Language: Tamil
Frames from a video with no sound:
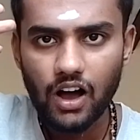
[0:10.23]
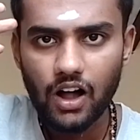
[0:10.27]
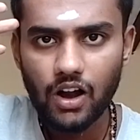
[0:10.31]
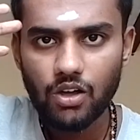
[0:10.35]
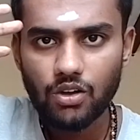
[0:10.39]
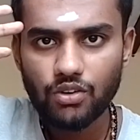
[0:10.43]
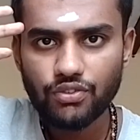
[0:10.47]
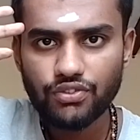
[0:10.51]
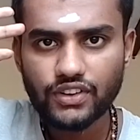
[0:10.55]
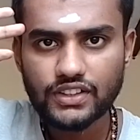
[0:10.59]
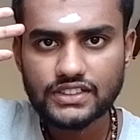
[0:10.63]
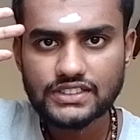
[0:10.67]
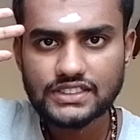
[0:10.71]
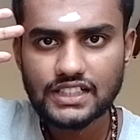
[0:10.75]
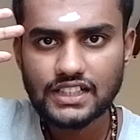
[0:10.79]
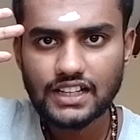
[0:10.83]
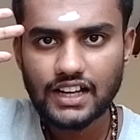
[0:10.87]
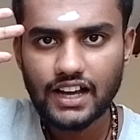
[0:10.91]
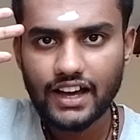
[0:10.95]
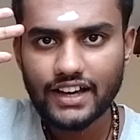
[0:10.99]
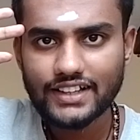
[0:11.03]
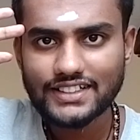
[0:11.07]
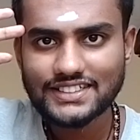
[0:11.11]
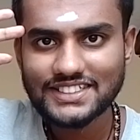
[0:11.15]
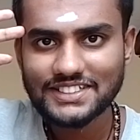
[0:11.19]
ஹலோ ஃப்ரெண்ட்ஸ்
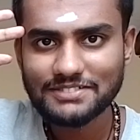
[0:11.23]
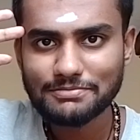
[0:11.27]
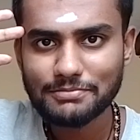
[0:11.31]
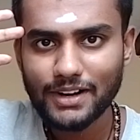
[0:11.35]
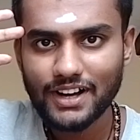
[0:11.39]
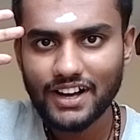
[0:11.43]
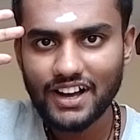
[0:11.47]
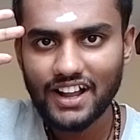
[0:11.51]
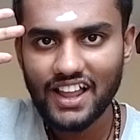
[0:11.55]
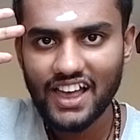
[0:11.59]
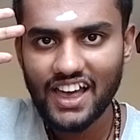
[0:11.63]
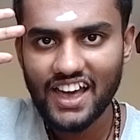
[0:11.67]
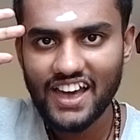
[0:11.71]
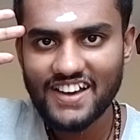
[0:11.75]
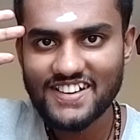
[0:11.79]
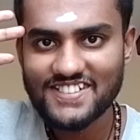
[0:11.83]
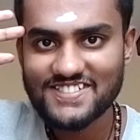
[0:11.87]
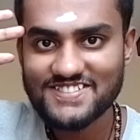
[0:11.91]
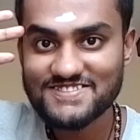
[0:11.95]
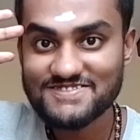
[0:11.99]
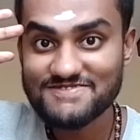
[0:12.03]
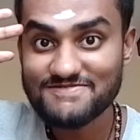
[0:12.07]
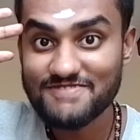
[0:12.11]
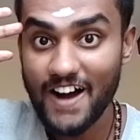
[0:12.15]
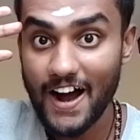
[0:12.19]
அண்ட் காய்ஸ் மக்களே
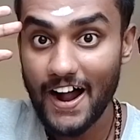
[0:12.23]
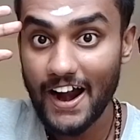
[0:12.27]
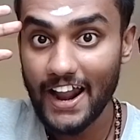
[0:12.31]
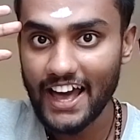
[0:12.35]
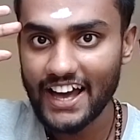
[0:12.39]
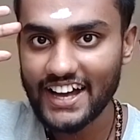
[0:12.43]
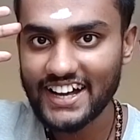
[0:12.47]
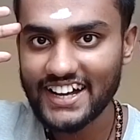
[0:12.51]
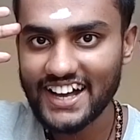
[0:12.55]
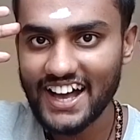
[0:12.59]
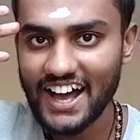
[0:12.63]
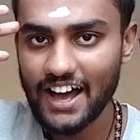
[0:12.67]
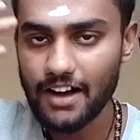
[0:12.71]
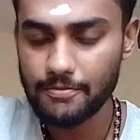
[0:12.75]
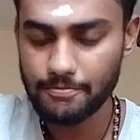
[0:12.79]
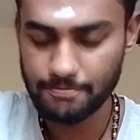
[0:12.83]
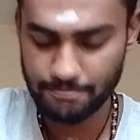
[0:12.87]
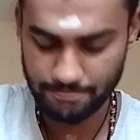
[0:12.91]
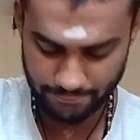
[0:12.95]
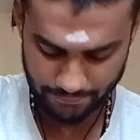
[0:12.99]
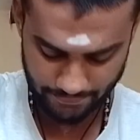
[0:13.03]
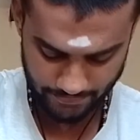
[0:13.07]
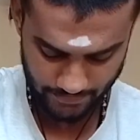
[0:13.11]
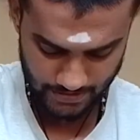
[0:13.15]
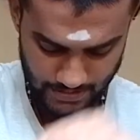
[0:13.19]
வணக்கம்
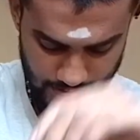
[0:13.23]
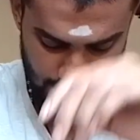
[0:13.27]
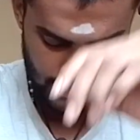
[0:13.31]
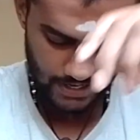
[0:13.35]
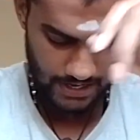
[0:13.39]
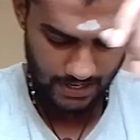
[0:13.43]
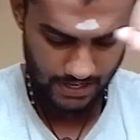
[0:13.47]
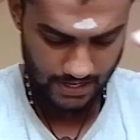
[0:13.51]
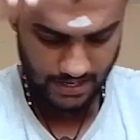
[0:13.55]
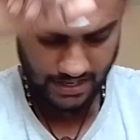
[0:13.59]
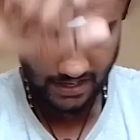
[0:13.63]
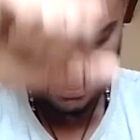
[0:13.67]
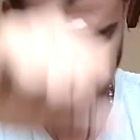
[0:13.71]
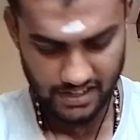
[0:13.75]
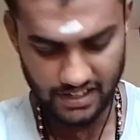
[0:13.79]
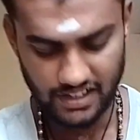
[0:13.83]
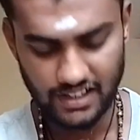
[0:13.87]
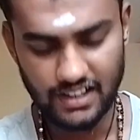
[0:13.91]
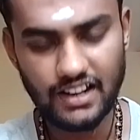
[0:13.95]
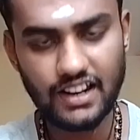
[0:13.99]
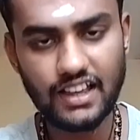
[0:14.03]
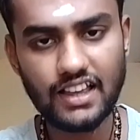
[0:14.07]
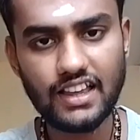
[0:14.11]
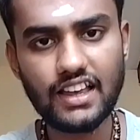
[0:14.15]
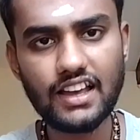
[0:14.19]

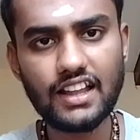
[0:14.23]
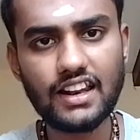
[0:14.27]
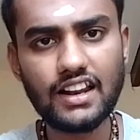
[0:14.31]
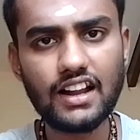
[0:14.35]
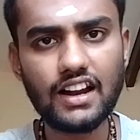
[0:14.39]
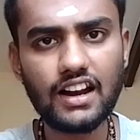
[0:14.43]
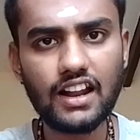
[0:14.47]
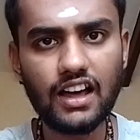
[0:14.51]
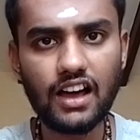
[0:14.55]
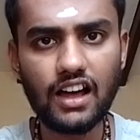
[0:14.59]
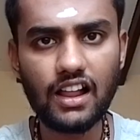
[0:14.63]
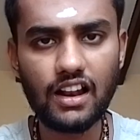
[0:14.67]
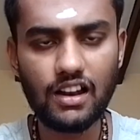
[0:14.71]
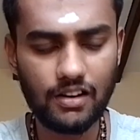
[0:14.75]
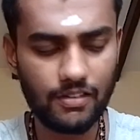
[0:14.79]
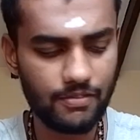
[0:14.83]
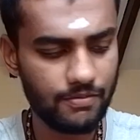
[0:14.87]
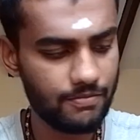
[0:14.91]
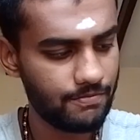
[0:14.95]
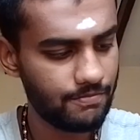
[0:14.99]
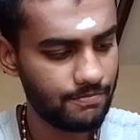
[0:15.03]
இன்றைக்கி என்ன நாள்